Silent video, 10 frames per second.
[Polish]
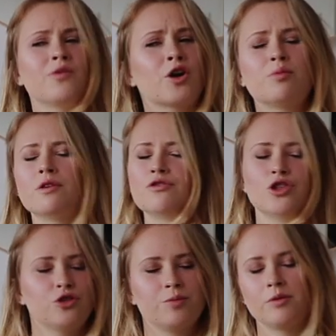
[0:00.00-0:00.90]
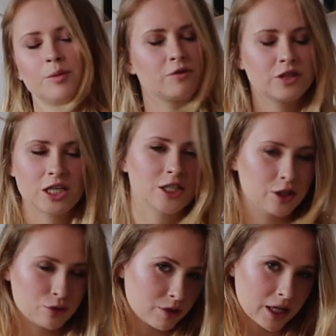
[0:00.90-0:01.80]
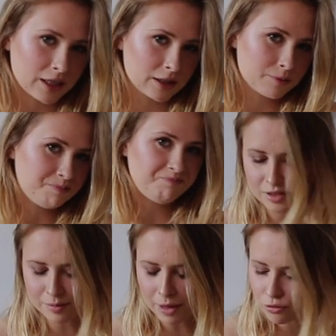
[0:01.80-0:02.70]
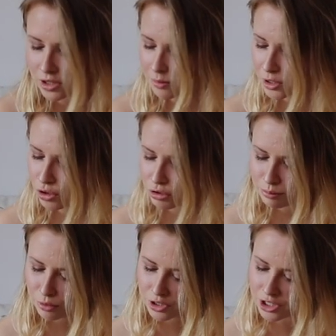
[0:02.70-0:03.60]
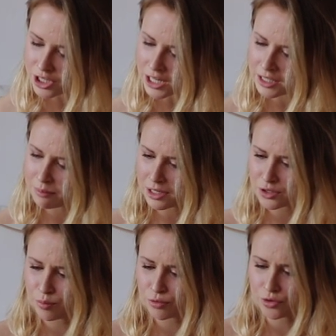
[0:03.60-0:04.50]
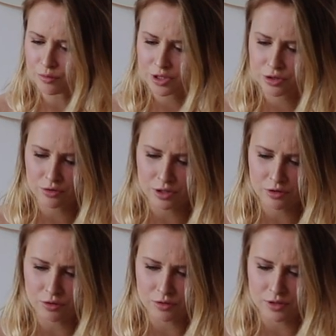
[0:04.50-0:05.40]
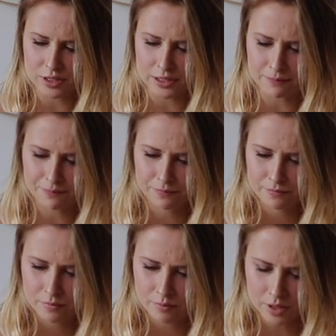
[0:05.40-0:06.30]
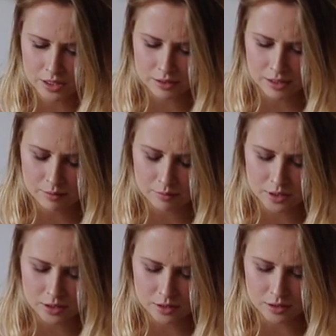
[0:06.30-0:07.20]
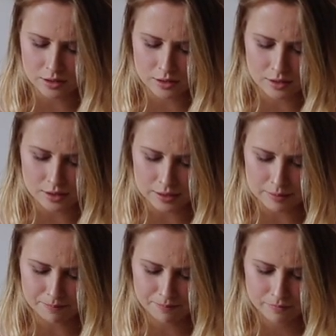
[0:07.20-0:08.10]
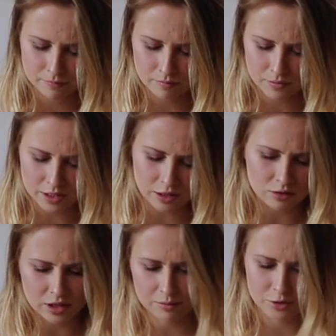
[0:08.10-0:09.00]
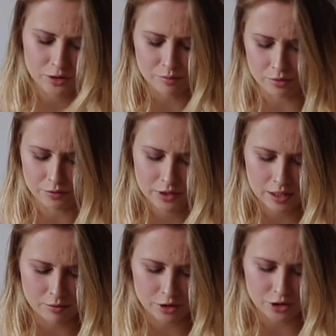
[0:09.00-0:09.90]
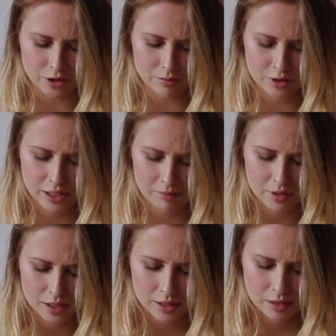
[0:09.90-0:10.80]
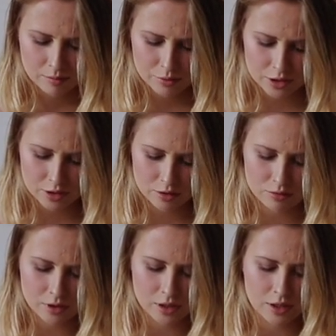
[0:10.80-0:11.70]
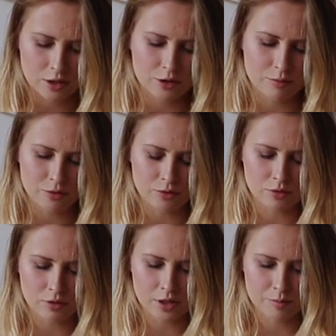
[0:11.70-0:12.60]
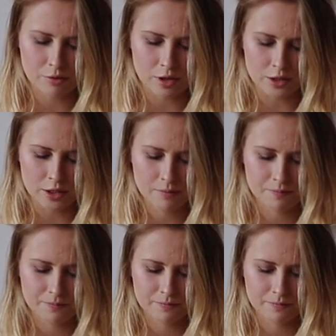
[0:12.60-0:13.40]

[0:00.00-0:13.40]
jakby w życiu bym nie powiedziała, że jest tu granat. Smakuje mi on podejrzanie bardzo podobnie do tego z malinami i z jagodami, czy borówkami, czy czymś tam. Przetestuję je szybciutko raz po razie.